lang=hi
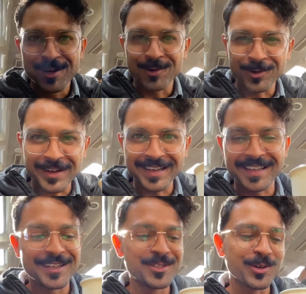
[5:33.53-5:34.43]
फोकट
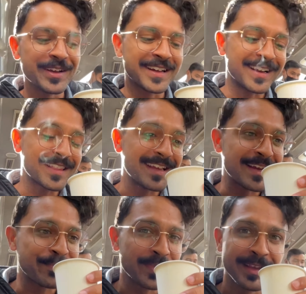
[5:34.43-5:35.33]
ही एंजॉय करते
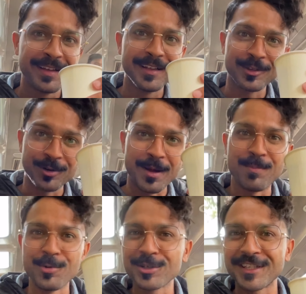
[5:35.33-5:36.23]
हैं थोड़ा
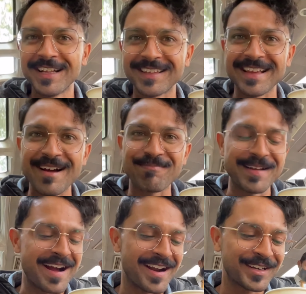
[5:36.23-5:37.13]
बूस्ट देते हैं
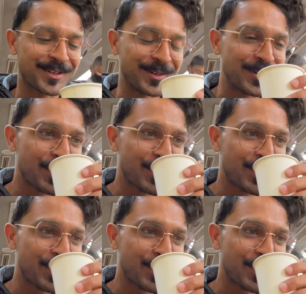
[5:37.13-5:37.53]
अपने आर्ट को